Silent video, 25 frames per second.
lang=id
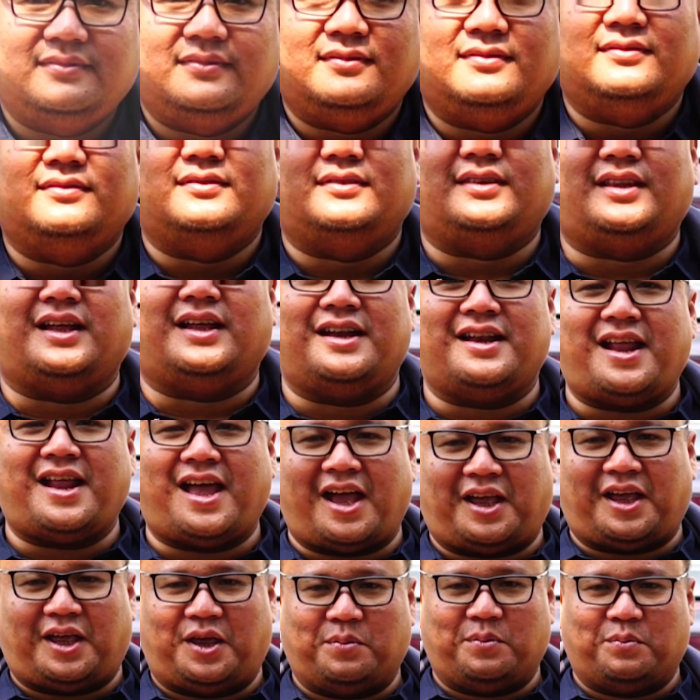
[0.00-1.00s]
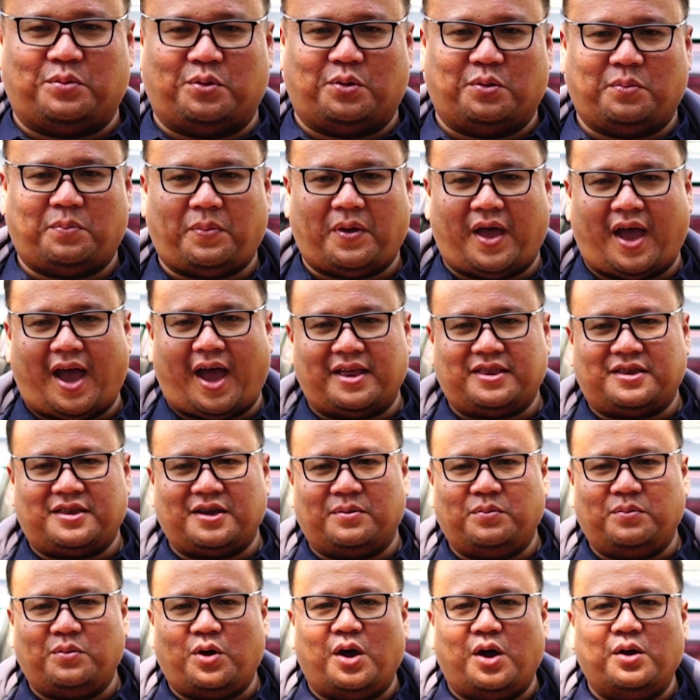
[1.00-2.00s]
Tenang Ibu, PA
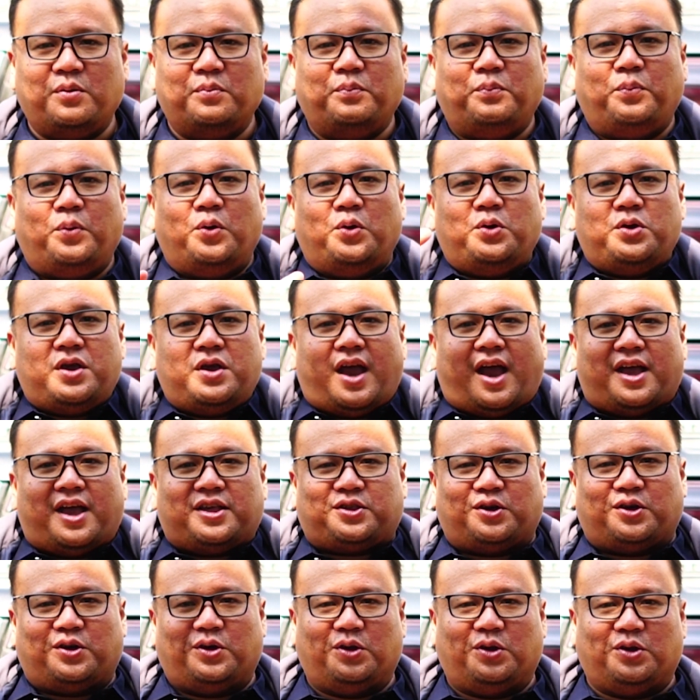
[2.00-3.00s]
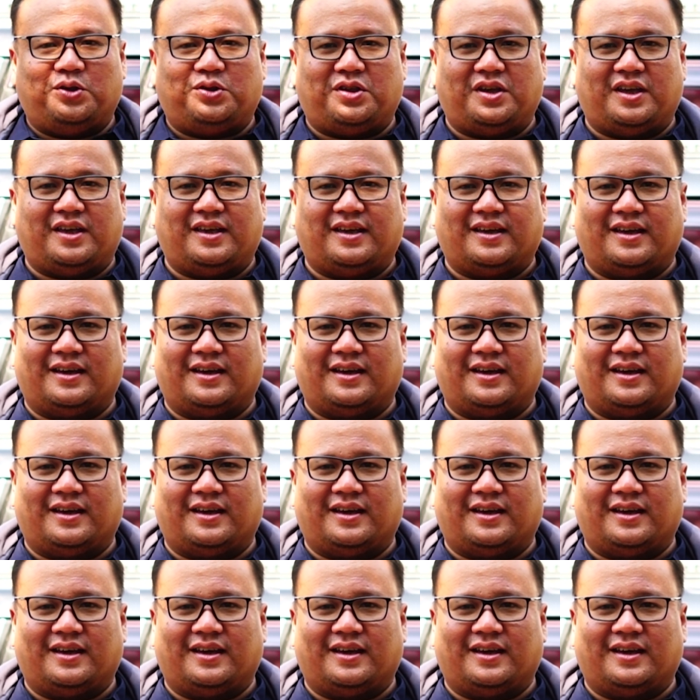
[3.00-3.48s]
Cirebon punya solusinya.